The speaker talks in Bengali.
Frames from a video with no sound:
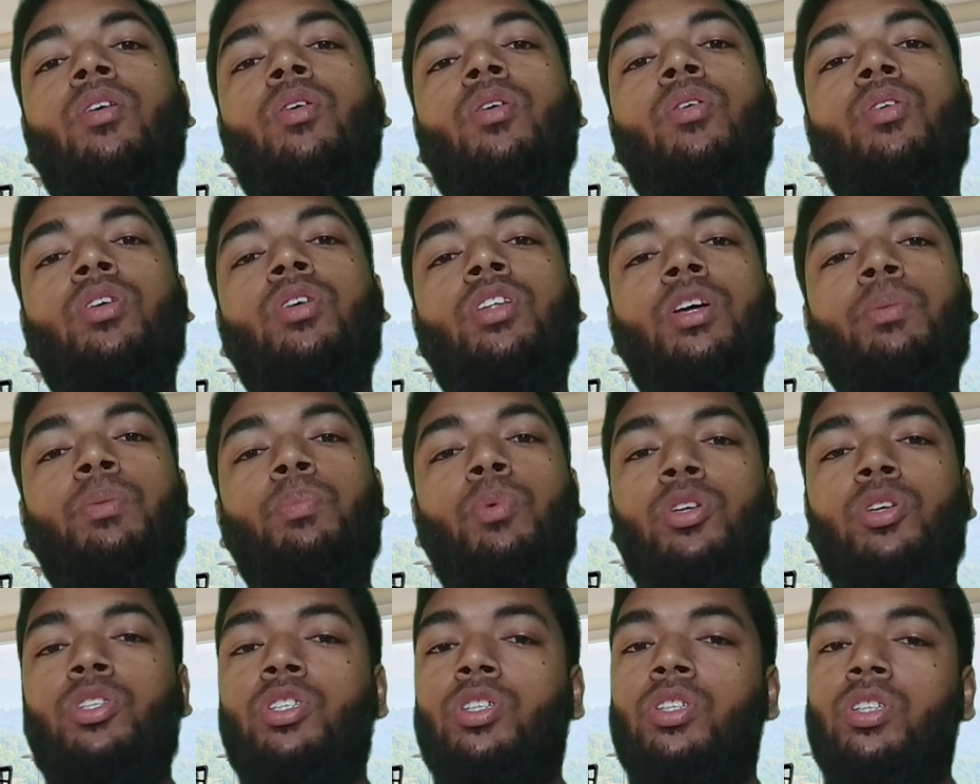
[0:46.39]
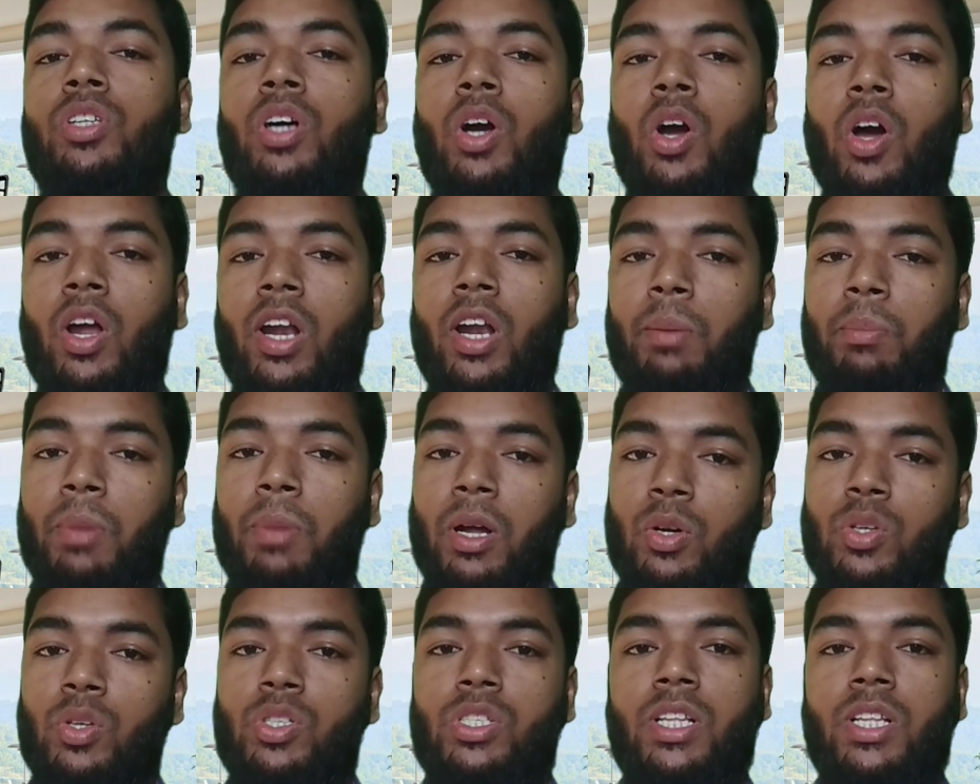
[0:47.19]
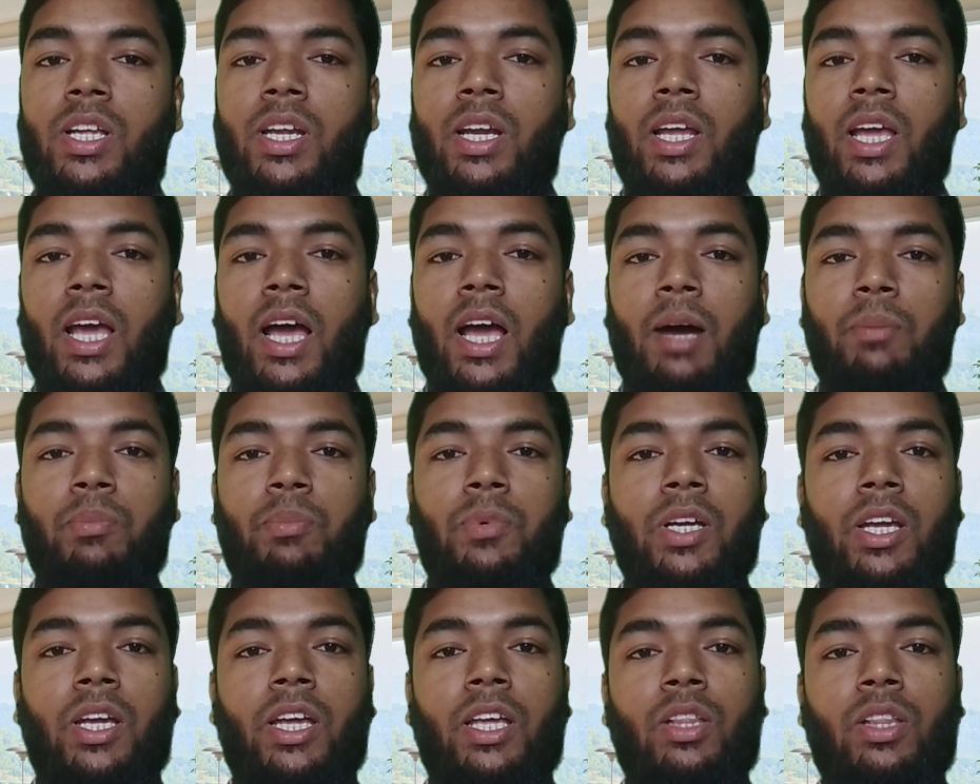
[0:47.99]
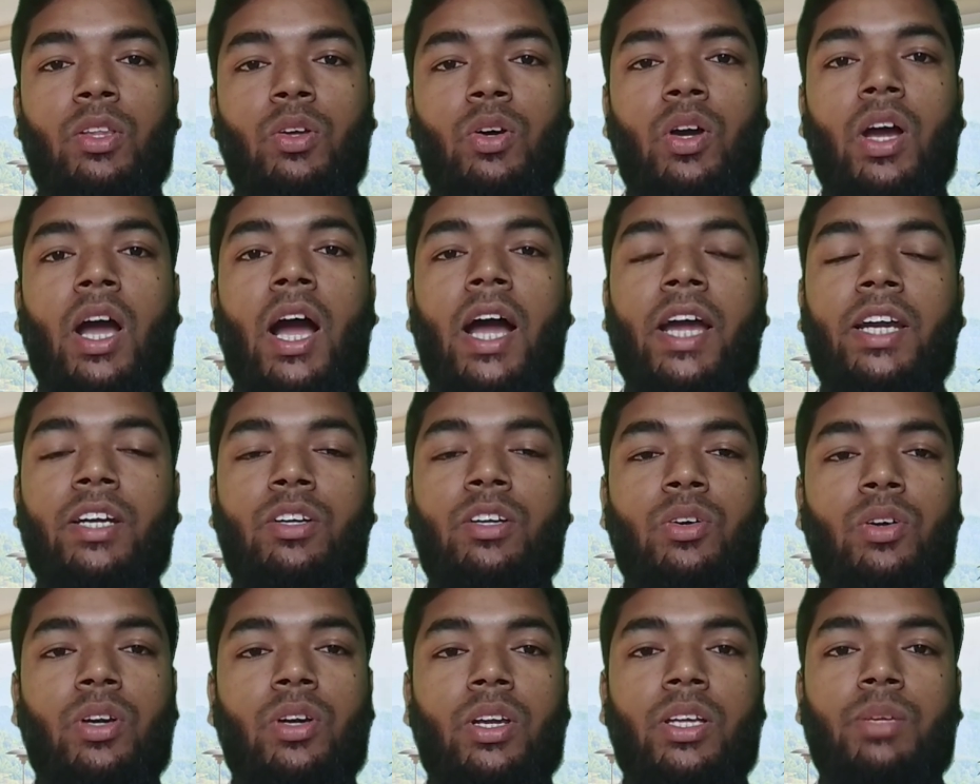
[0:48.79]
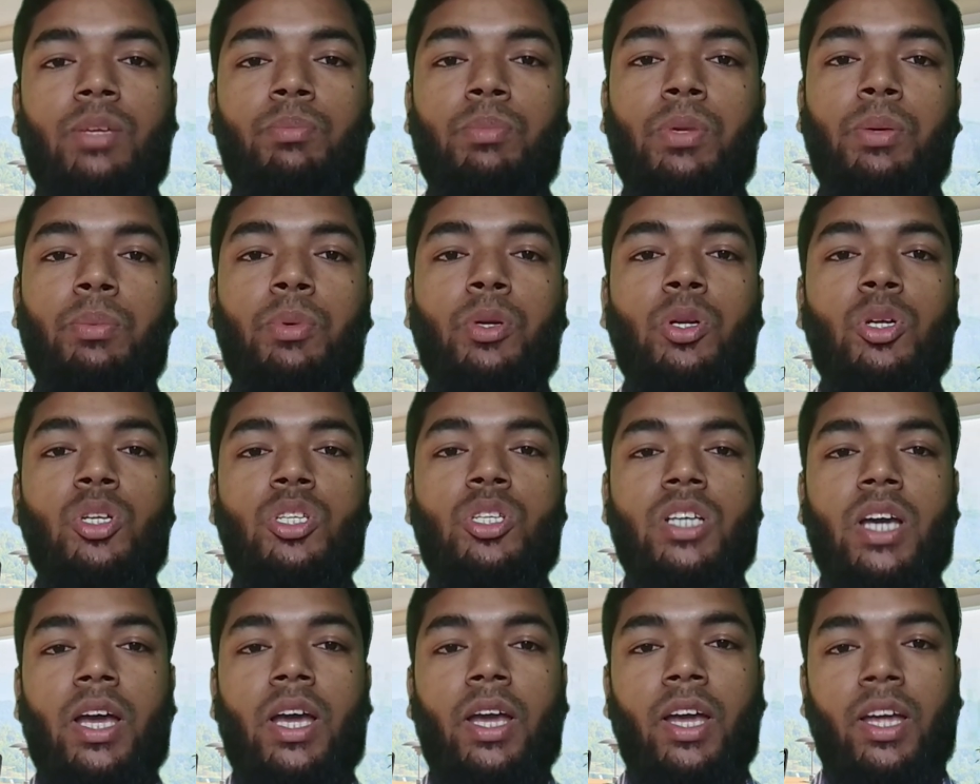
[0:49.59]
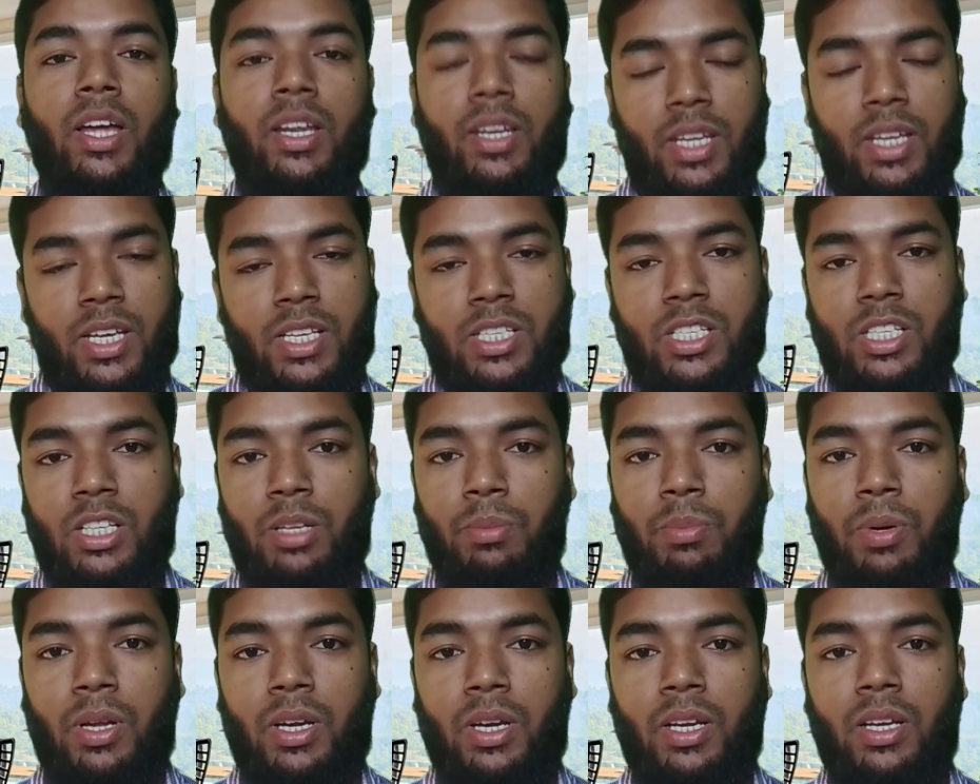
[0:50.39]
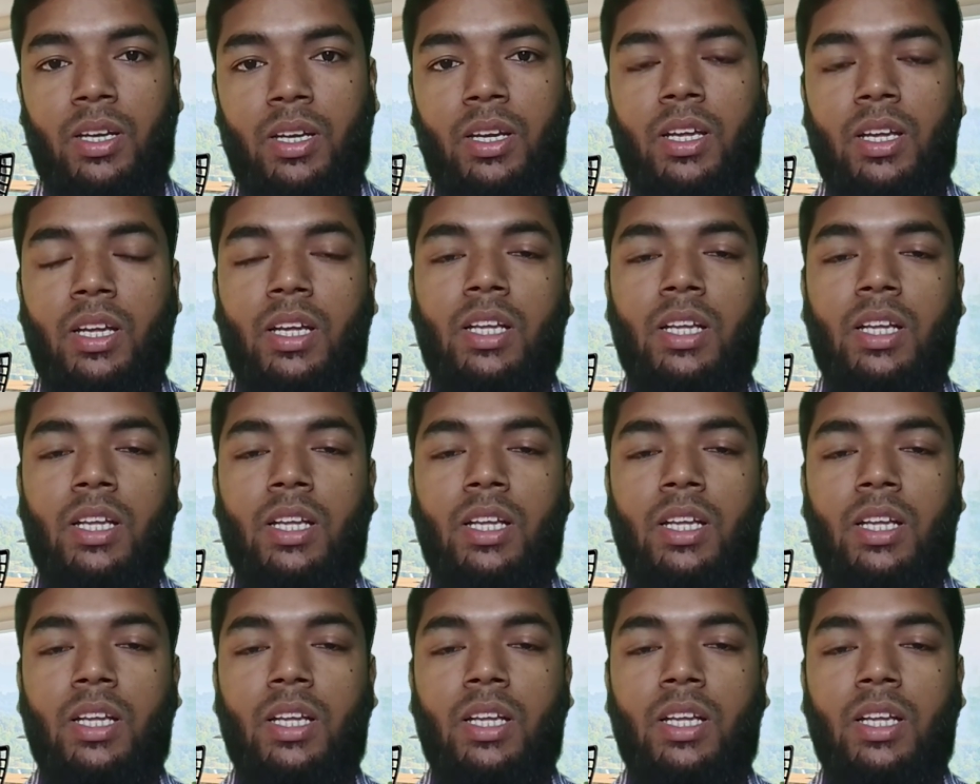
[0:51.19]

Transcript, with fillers: ঘুরতে পছন্দ করা মানুষদেরকে আপনি কিন্তু গাইড করে বিভিন্ন জায়গায় নিয়ে যেতে পারেন